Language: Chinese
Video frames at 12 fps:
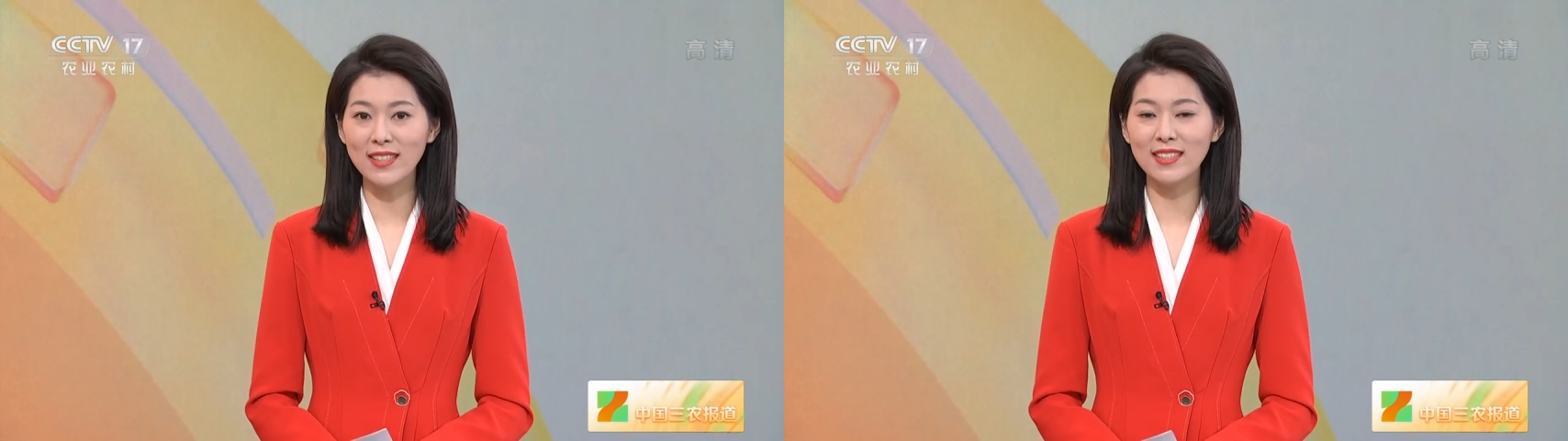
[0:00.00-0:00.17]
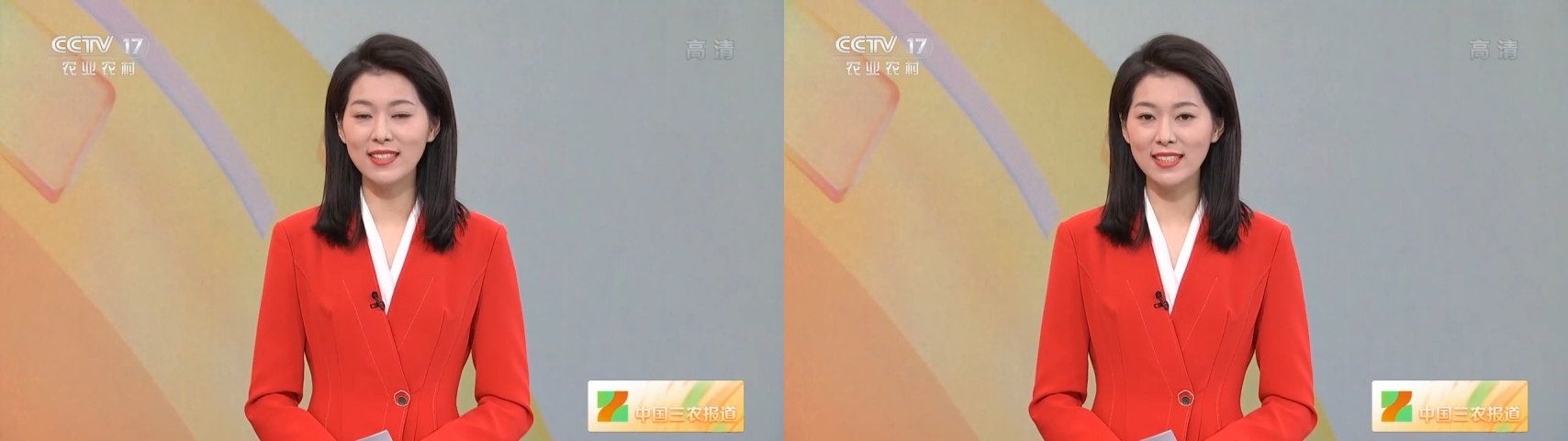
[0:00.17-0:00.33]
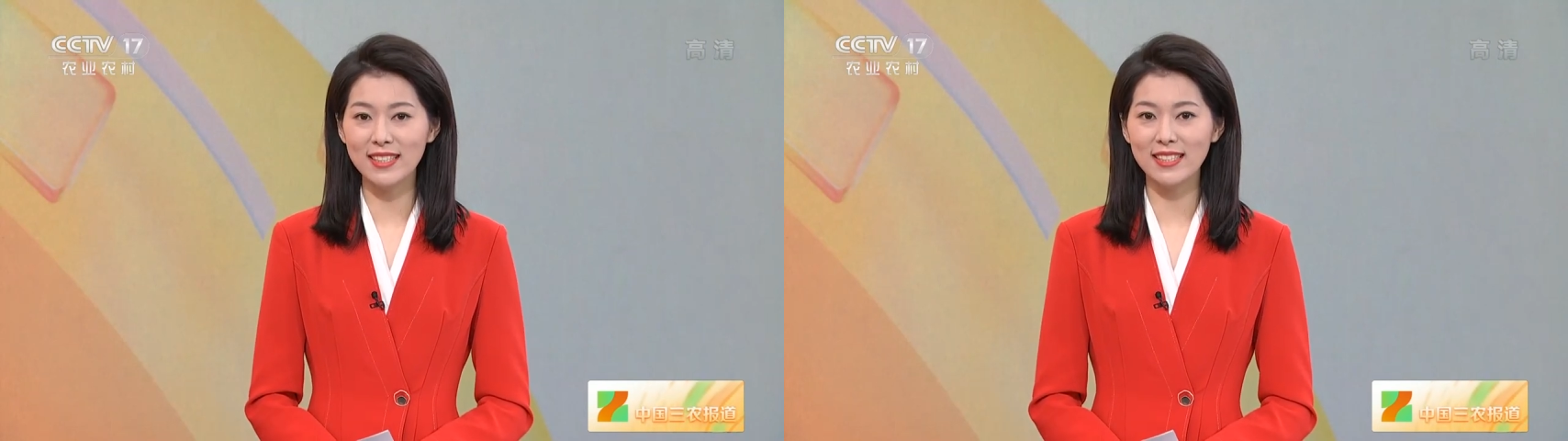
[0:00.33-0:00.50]

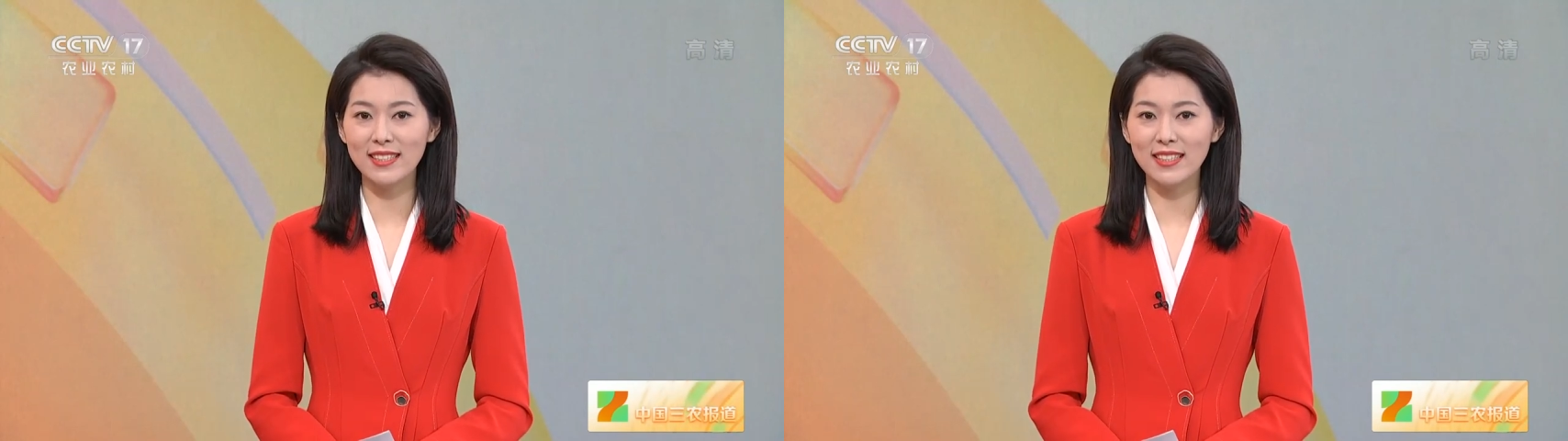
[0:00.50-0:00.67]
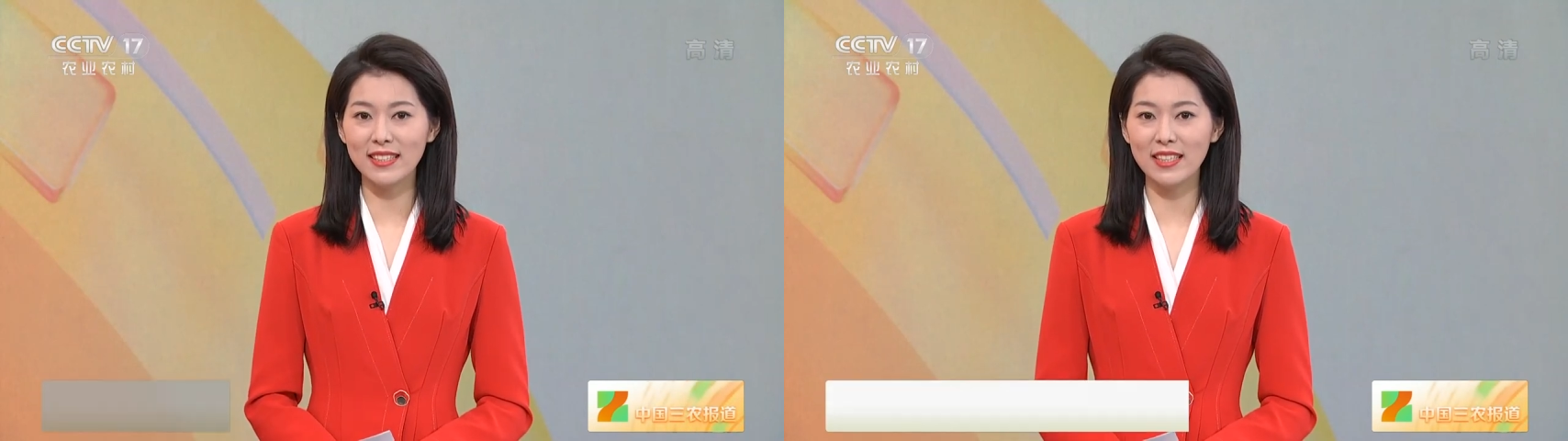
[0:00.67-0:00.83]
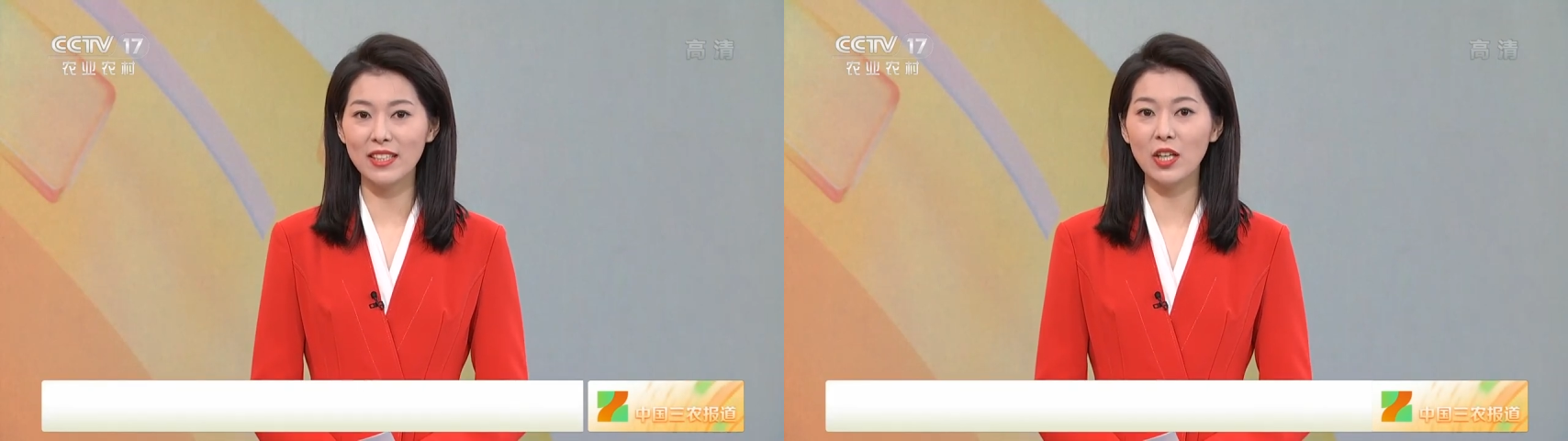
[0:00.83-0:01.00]
河湿地
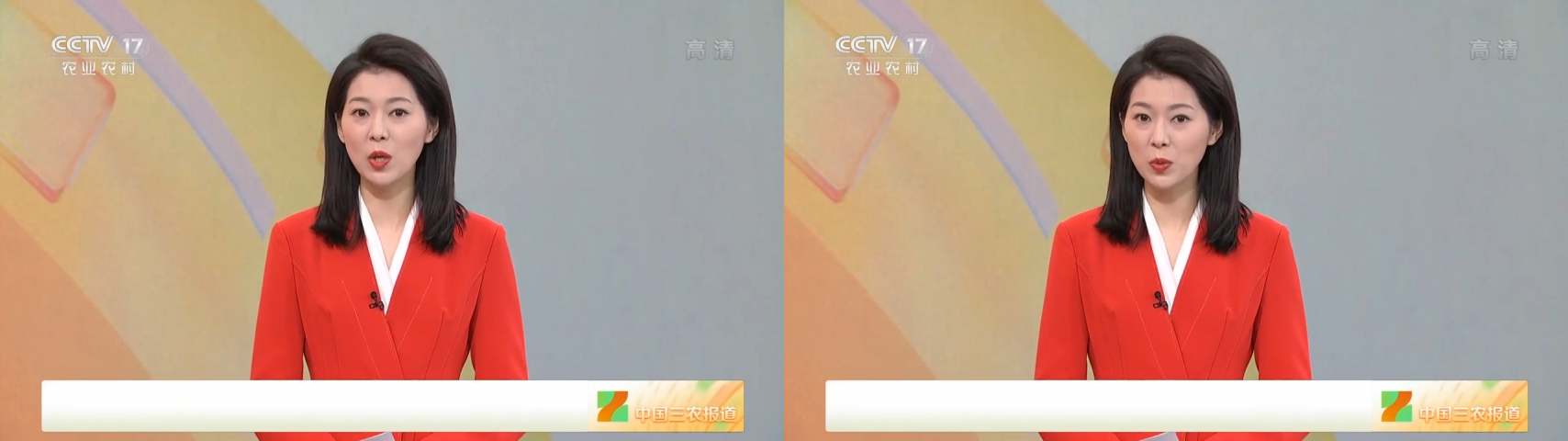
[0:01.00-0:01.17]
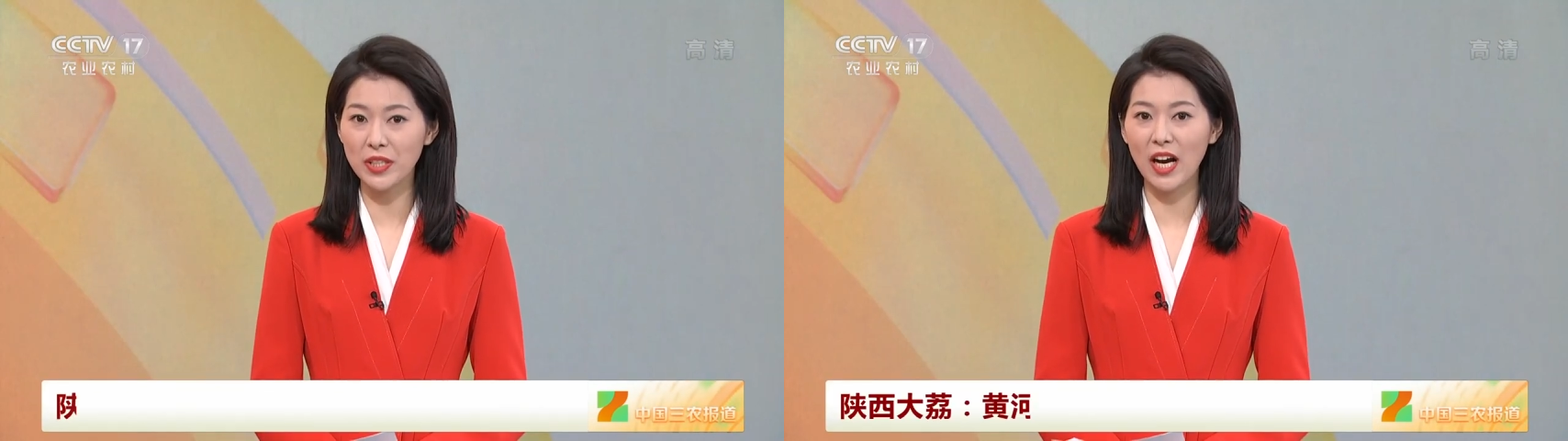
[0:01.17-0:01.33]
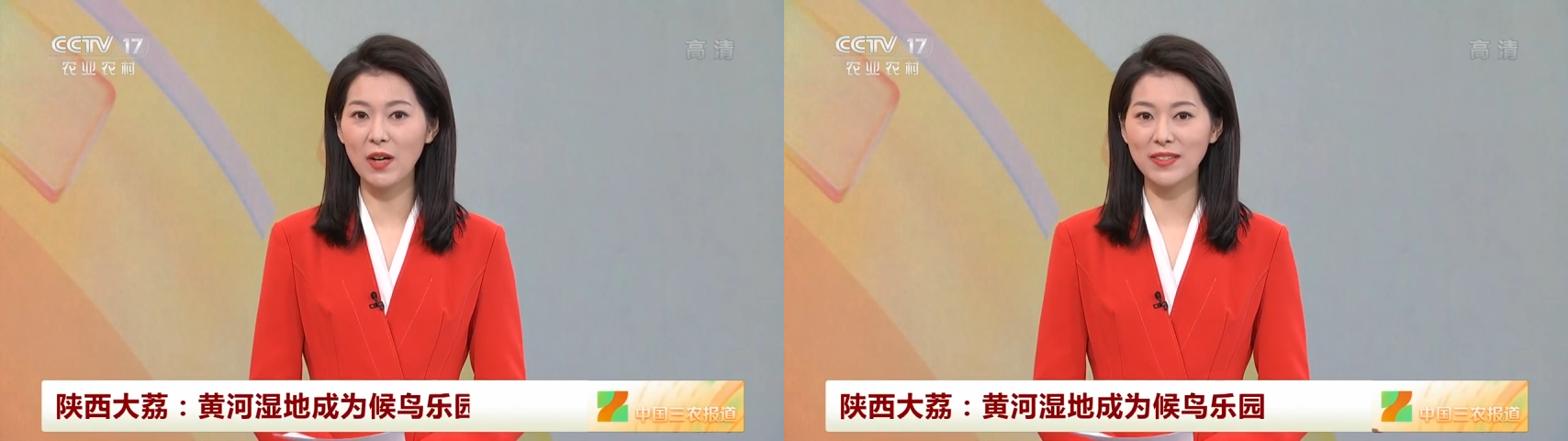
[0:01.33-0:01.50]
的候鸟